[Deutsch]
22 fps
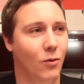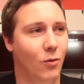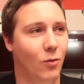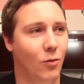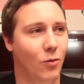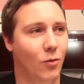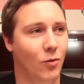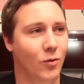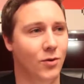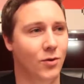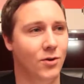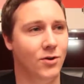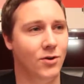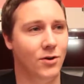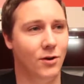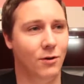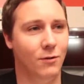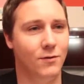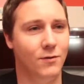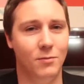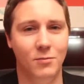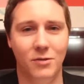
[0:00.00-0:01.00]
Und
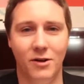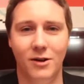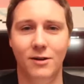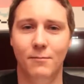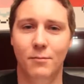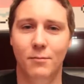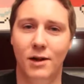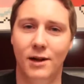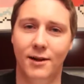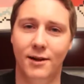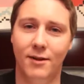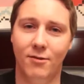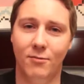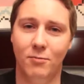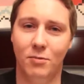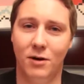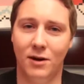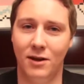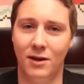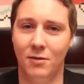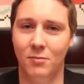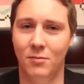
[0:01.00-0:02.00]
auf dem dritten Platz
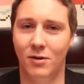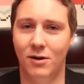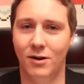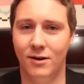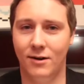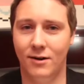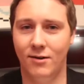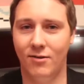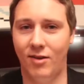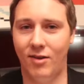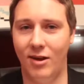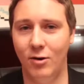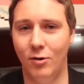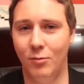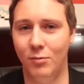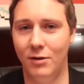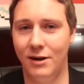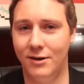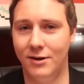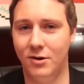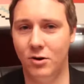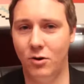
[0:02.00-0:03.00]
packe ich mal
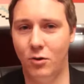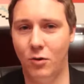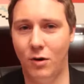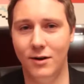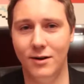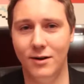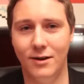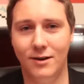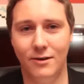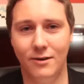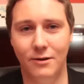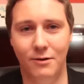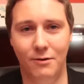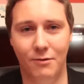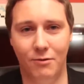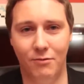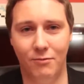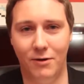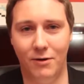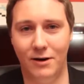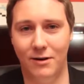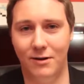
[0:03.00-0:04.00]
Xenoblade
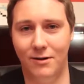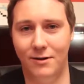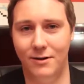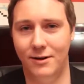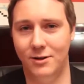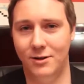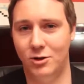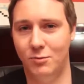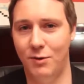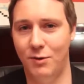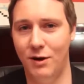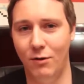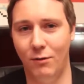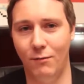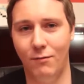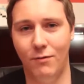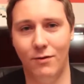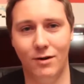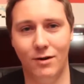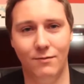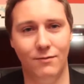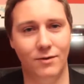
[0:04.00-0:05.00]
Chronicles, weil der
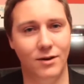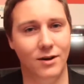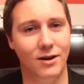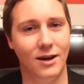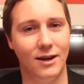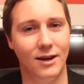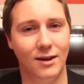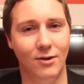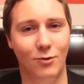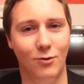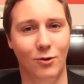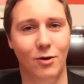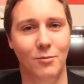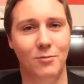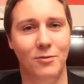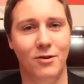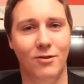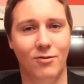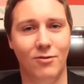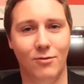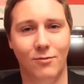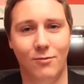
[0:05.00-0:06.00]
Spielumfang wirklich enorm
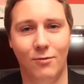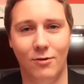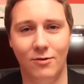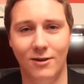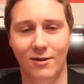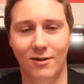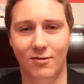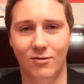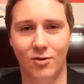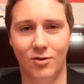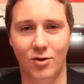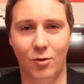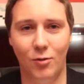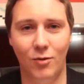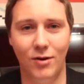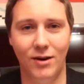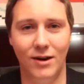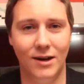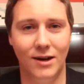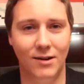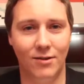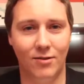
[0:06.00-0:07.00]
ist und von der
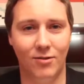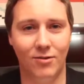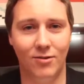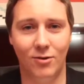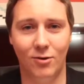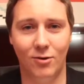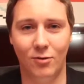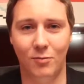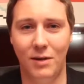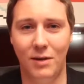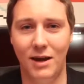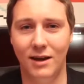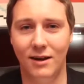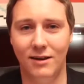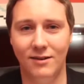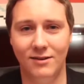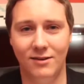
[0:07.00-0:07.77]
Story her ist es auch mega